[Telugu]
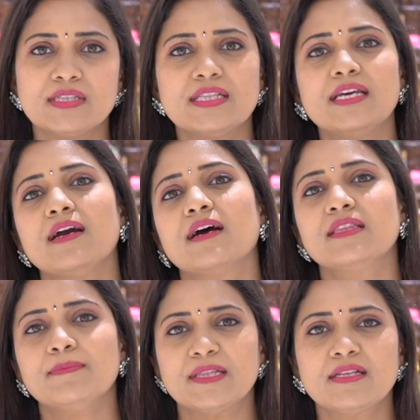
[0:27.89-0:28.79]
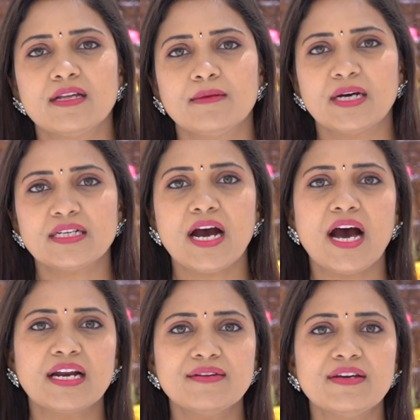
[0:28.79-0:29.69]
ఇదే అతి పెద్దదన్నమాట
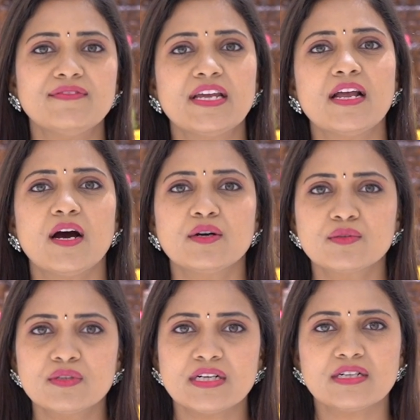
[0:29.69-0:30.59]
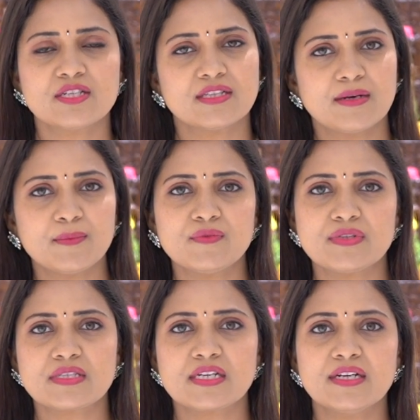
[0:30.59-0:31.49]
అరవై వేల అడుగుల చదరపు
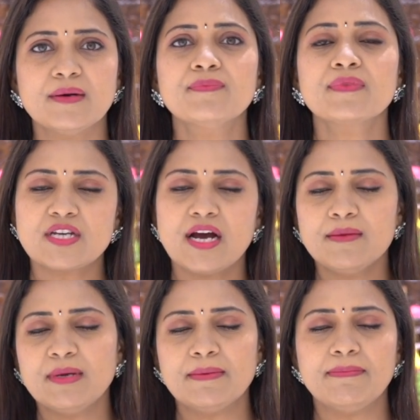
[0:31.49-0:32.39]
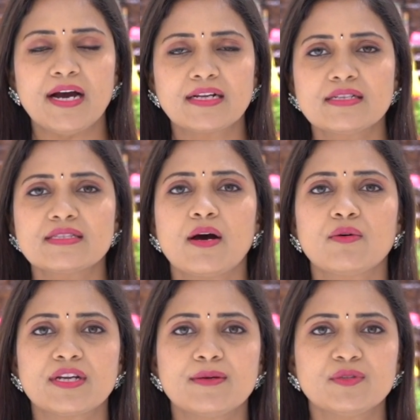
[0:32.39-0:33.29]
విస్తీర్ణం విశాలమైన పార్కింగ్
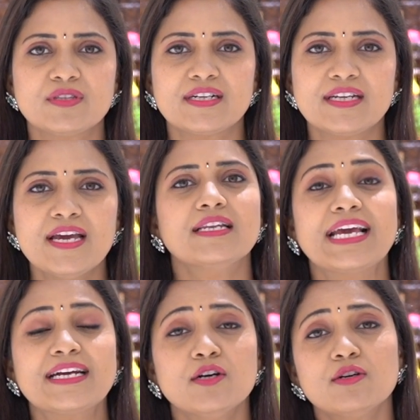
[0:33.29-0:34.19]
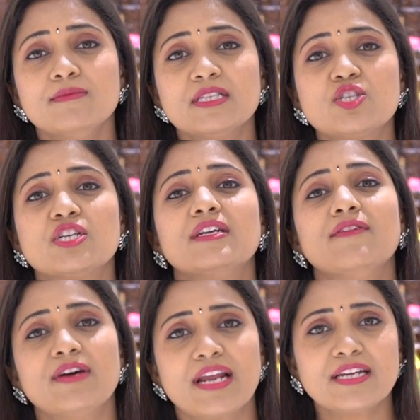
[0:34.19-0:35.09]
సౌకర్యం ఉందండి లెక్కకు
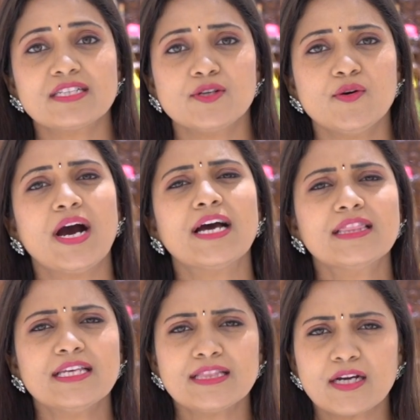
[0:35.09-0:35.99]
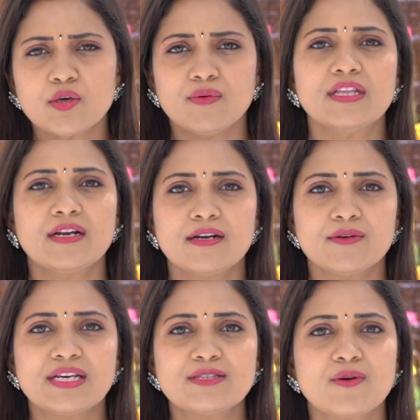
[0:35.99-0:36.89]
మించిన వెరైటీలు అతి తక్కువ
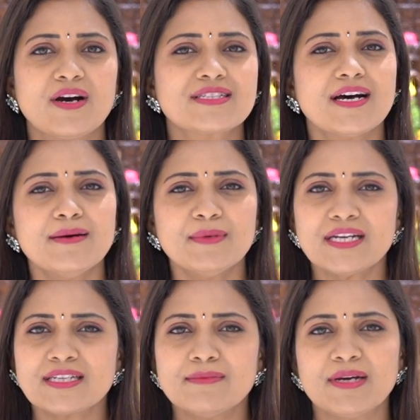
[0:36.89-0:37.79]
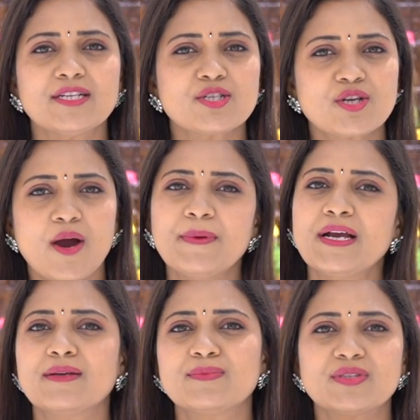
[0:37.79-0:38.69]
ధరలోనే సో అసామాన్యమైన
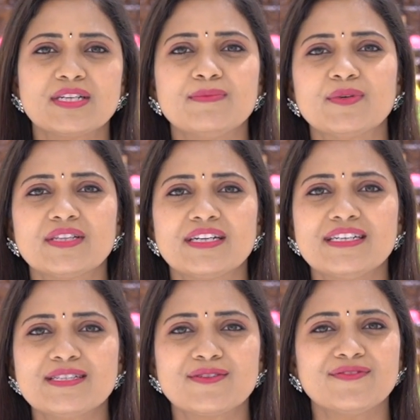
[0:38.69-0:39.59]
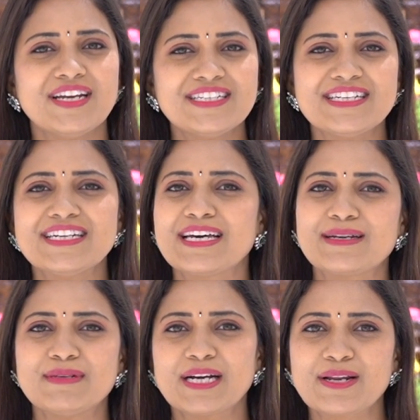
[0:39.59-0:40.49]
షాపింగ్ అనుభూతిని పొందండి సో వెంటనే
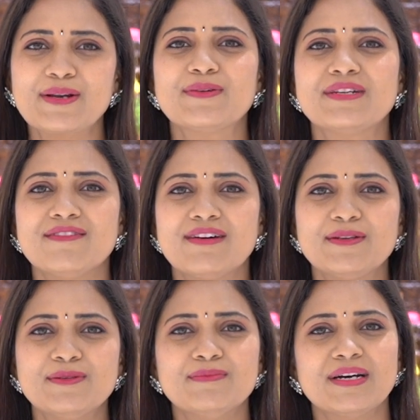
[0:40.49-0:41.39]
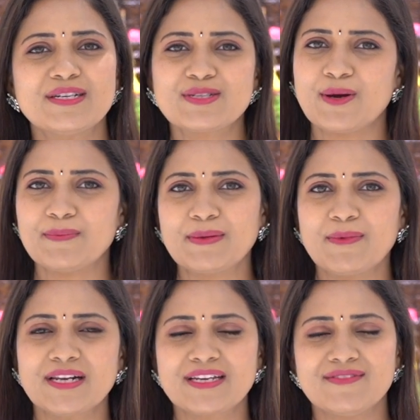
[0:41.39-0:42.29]
కరీంనగర్లో ఉన్న వాళ్ళు మన షాపింగ్
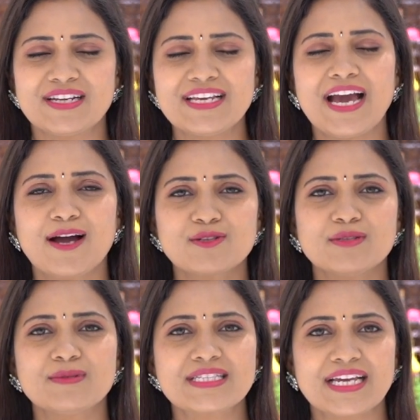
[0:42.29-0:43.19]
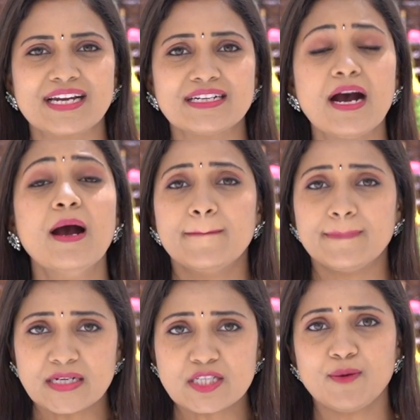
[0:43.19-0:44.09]
మాల్కి వెళ్ళి అక్టోబర్ సెకండ్న
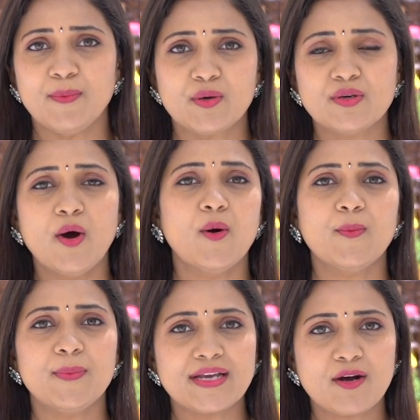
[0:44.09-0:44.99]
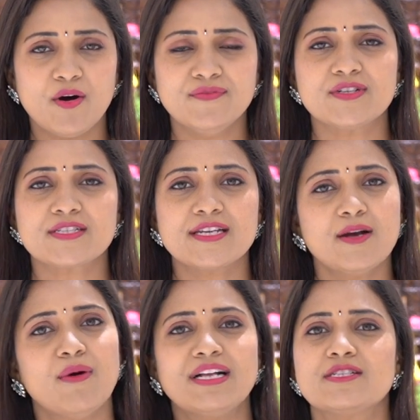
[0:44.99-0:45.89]
మర్చిపోకుండా ఓపెనింగ్ ఆఫర్స్ని
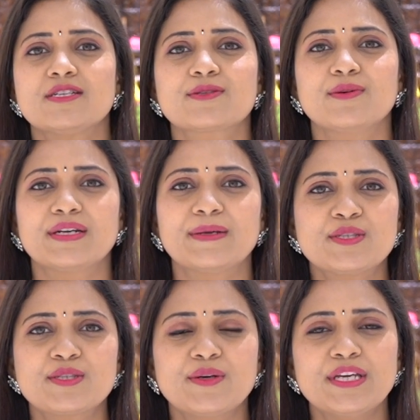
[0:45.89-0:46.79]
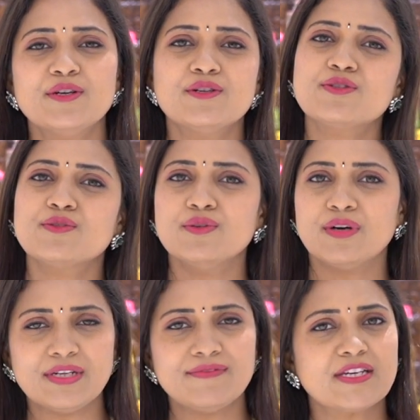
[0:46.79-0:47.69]
అవాయిల్ చేసుకోండి సో ఈ రోజు
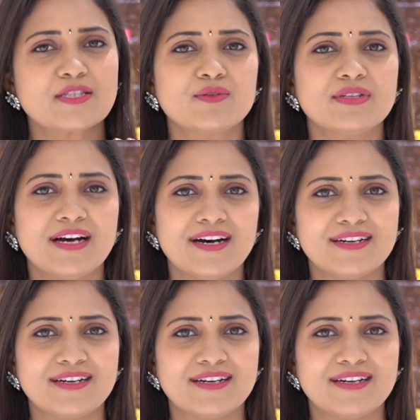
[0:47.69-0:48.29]
నేను వేసుకున్న